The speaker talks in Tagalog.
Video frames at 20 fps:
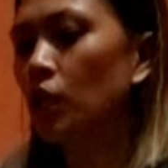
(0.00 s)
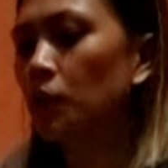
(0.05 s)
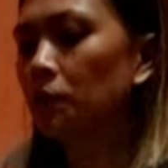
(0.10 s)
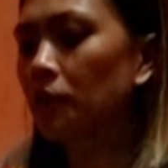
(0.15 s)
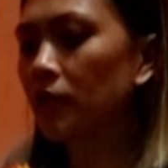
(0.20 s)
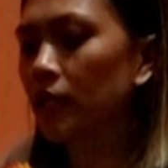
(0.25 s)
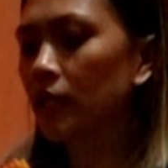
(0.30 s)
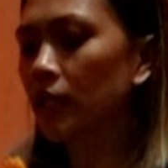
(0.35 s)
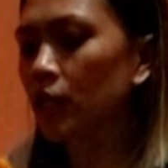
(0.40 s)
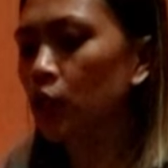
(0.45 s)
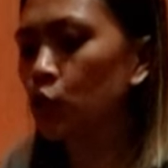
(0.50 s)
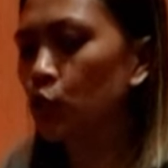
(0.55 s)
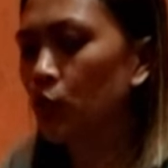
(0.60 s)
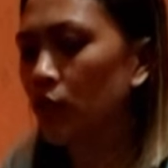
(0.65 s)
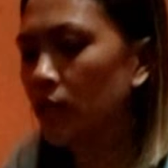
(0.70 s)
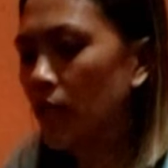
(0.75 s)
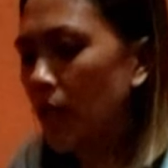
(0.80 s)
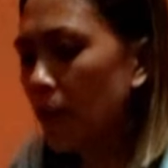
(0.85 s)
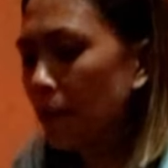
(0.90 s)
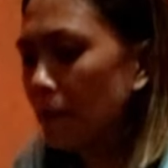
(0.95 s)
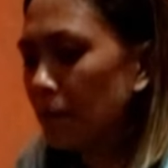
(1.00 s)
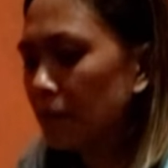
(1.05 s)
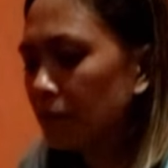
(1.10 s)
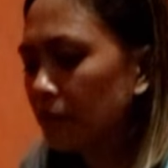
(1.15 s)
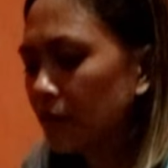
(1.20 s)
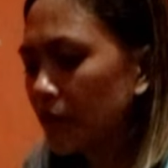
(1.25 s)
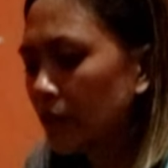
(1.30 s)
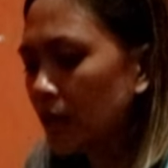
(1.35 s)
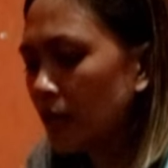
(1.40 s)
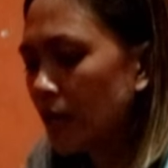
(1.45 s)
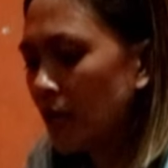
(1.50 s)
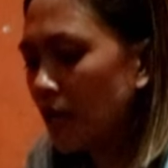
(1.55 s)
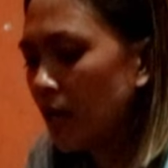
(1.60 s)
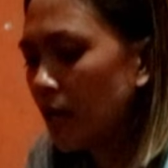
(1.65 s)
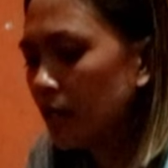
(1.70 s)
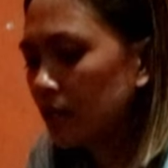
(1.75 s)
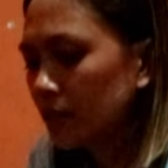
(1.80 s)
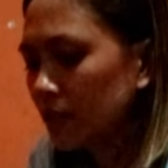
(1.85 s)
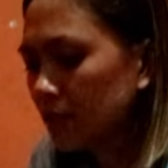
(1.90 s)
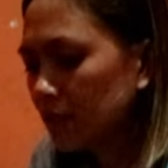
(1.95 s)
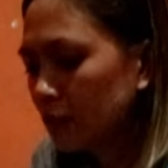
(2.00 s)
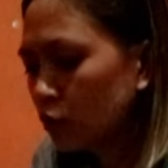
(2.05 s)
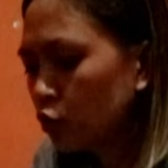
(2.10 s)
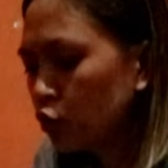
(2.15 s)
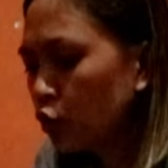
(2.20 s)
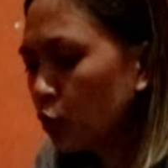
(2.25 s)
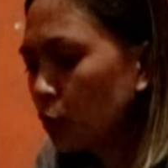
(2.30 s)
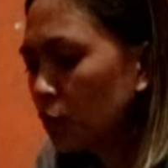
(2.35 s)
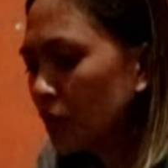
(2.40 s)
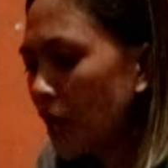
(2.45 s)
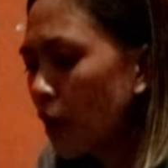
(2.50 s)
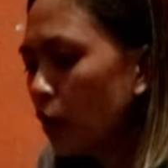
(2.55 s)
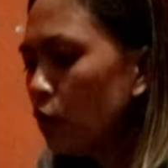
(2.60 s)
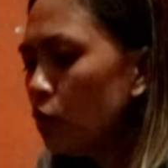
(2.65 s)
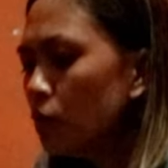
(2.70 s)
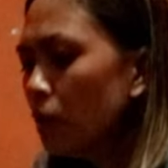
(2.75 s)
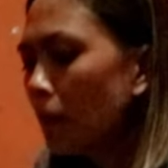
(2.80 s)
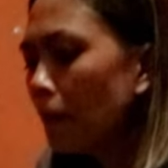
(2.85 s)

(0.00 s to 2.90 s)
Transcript: nang magiging tsura. Tutok mo daw.